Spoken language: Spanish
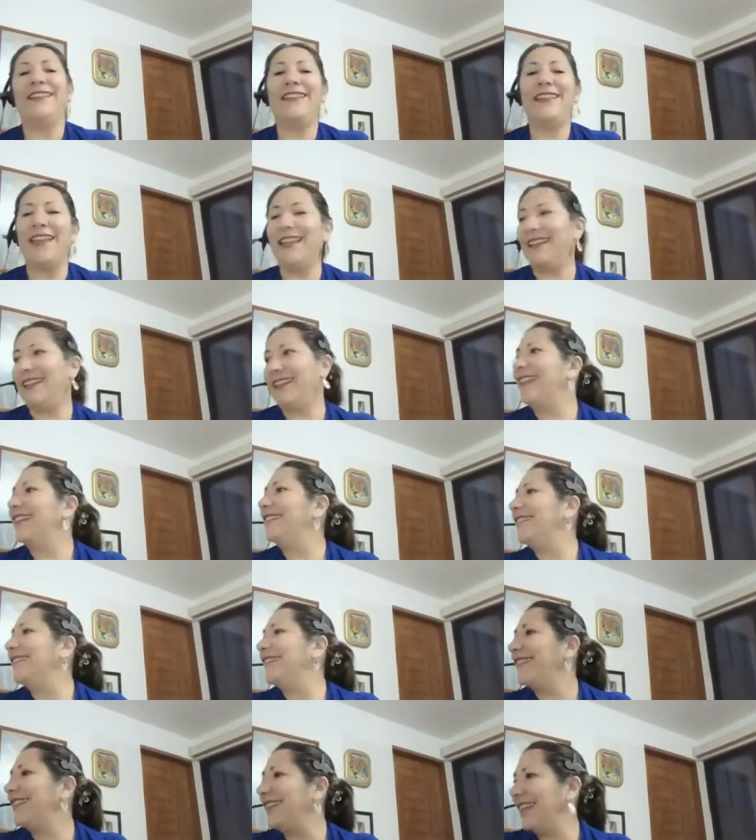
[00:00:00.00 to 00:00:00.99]
¿qué creen?
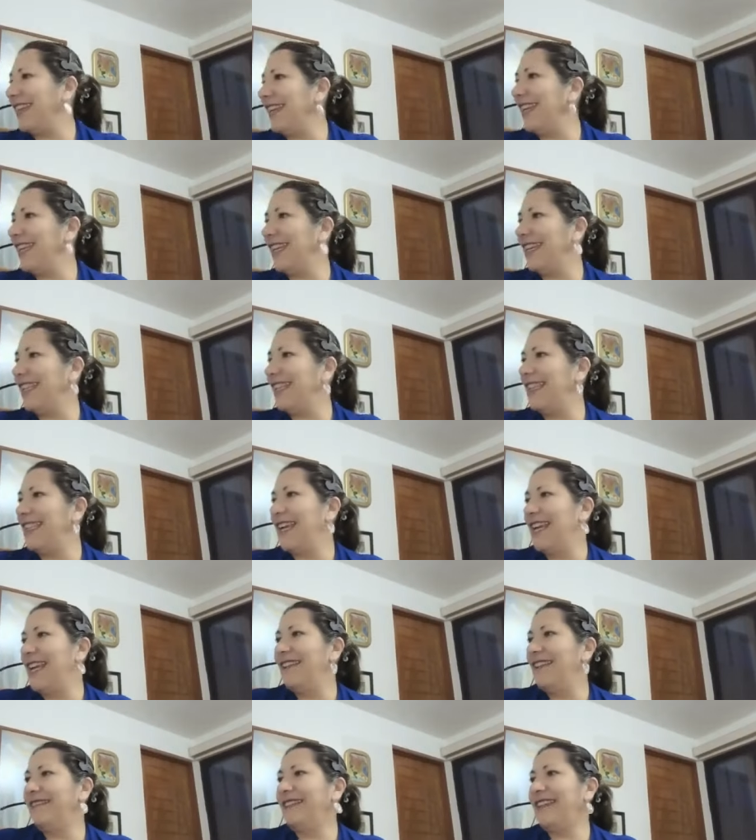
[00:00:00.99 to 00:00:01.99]
El
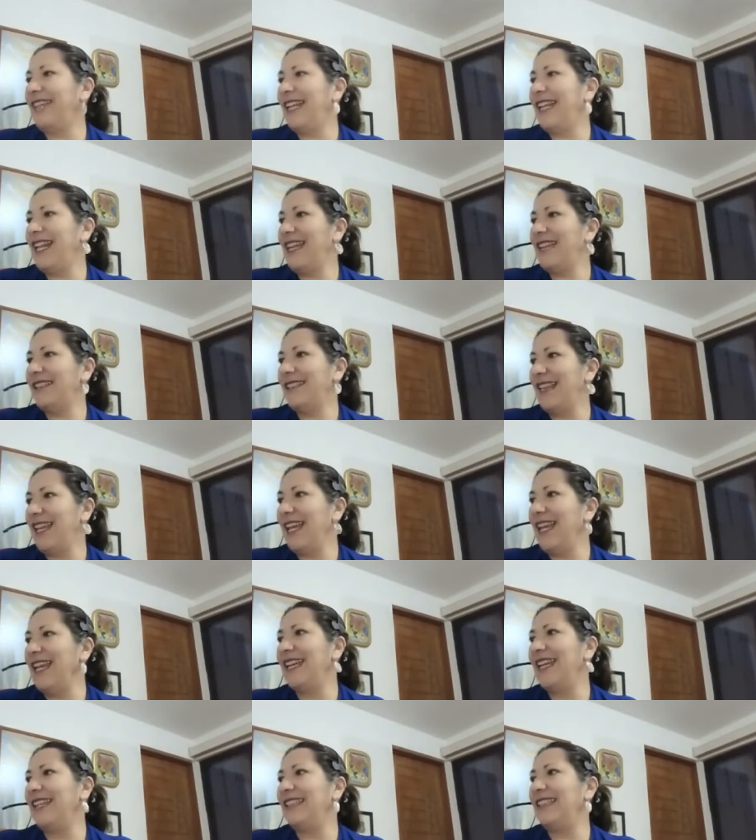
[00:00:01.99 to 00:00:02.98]

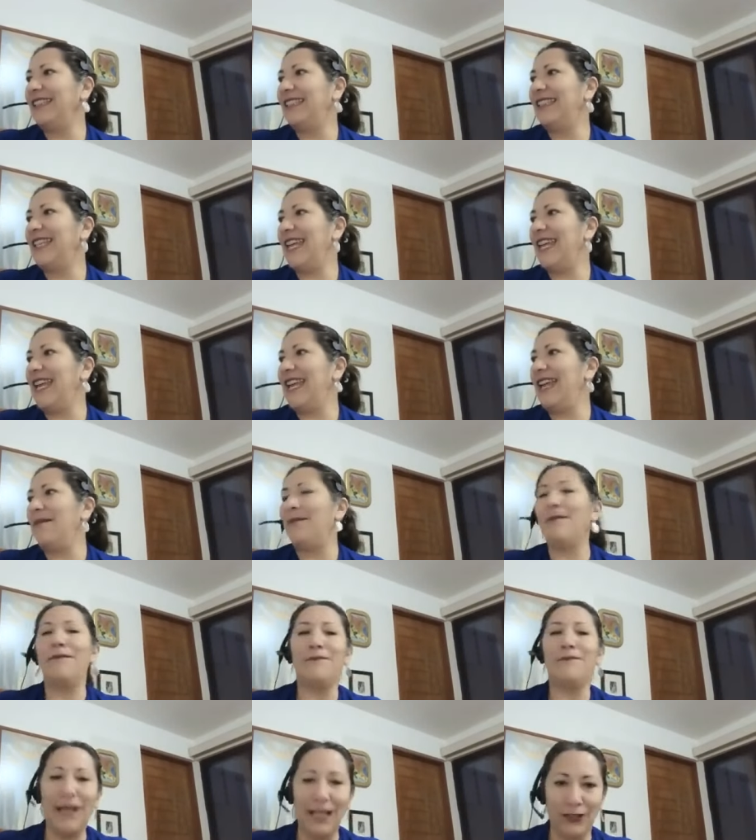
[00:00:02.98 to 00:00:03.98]
13 de
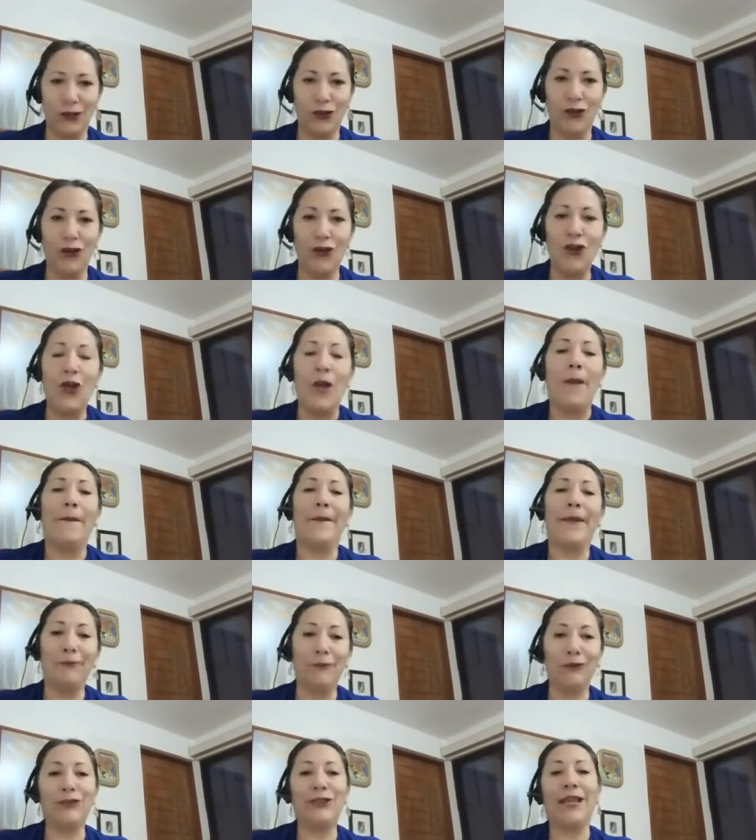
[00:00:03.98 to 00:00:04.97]
mayo
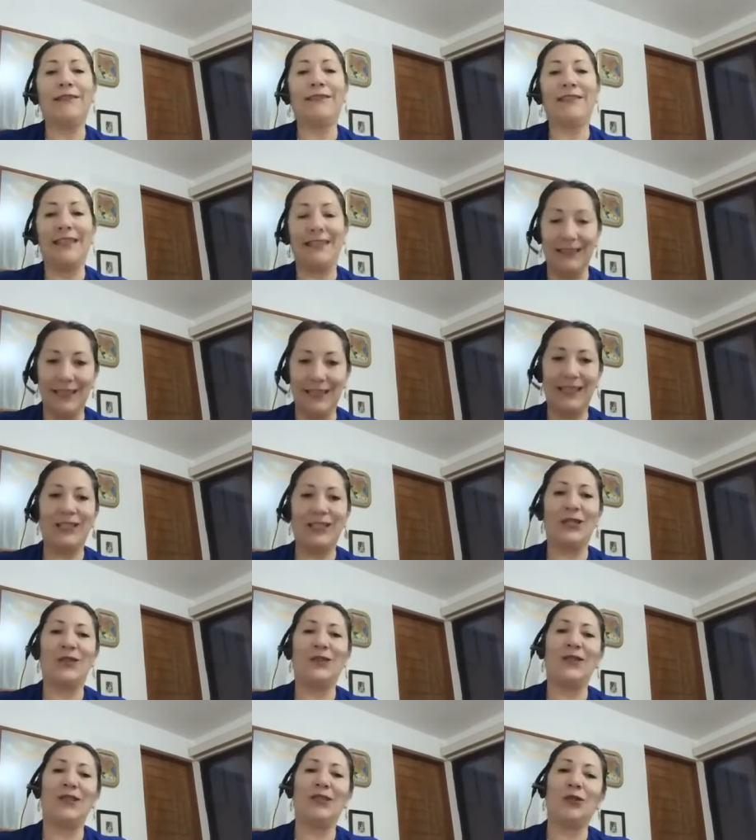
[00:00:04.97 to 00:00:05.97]
vamos a
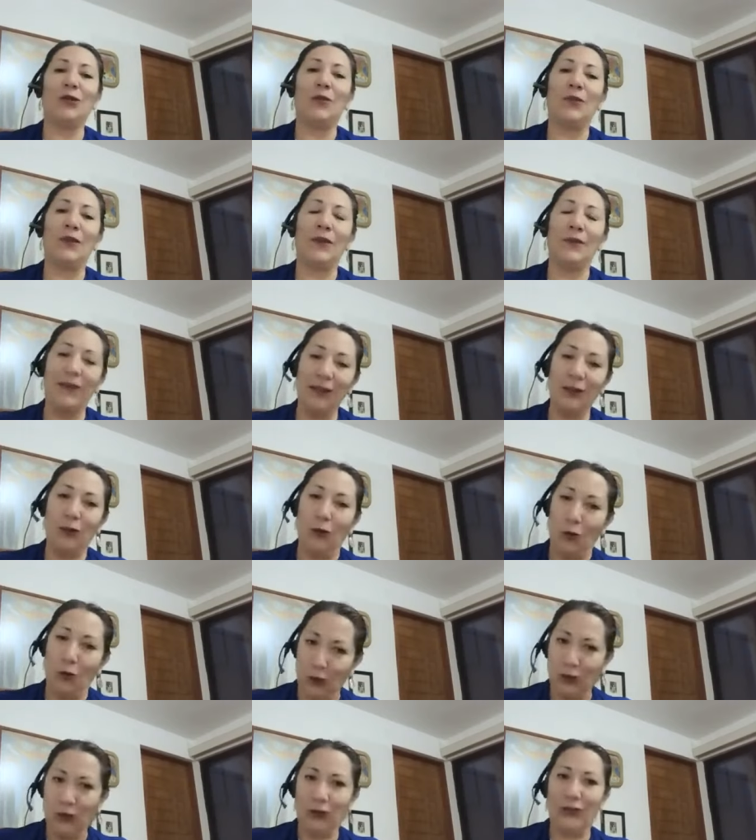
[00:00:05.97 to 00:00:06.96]
tener nuestro primer
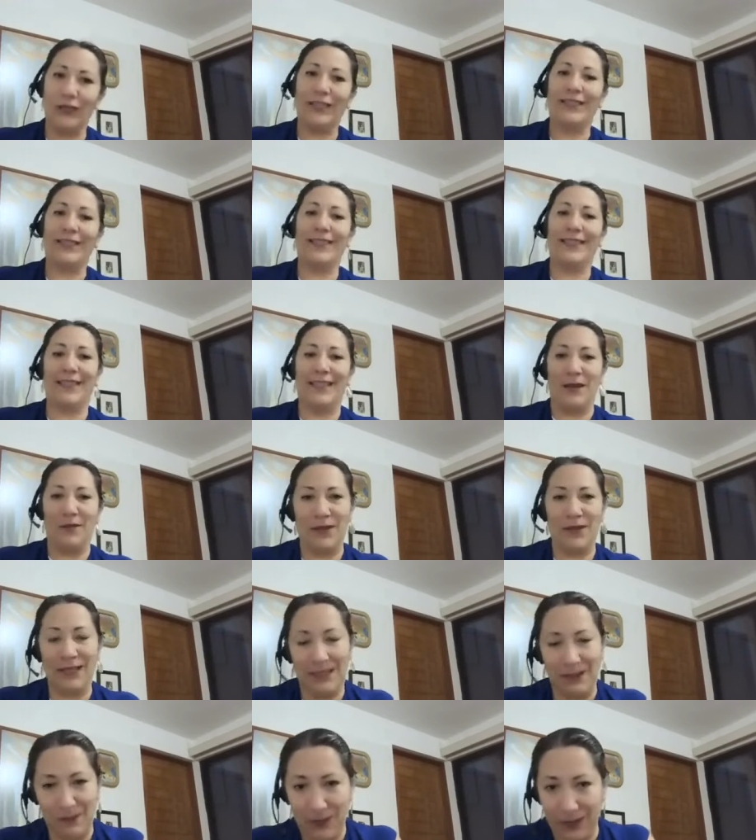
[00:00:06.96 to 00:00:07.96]
curso de
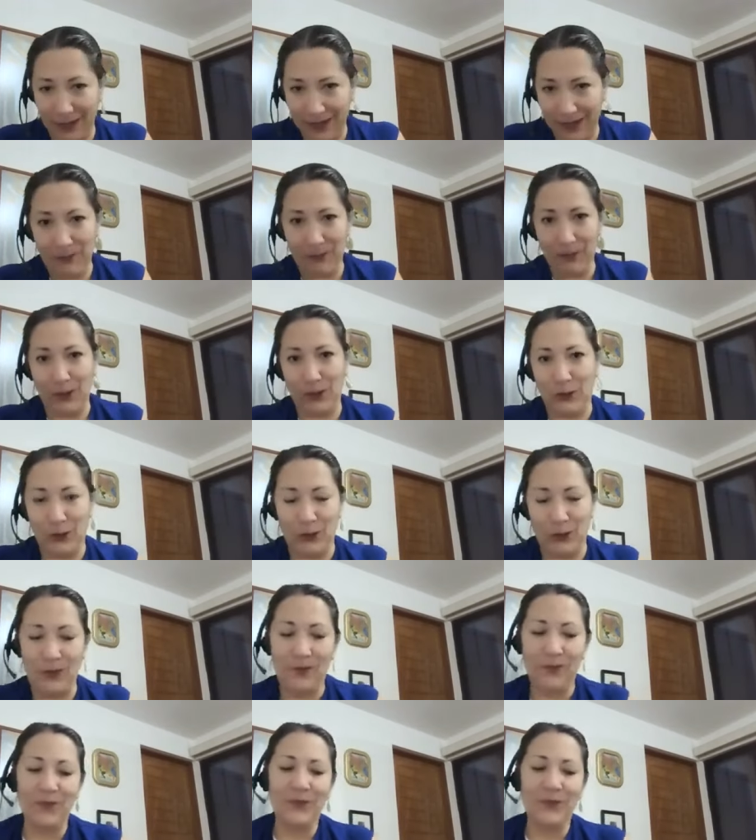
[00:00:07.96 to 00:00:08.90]
sistemas hipercámpicos.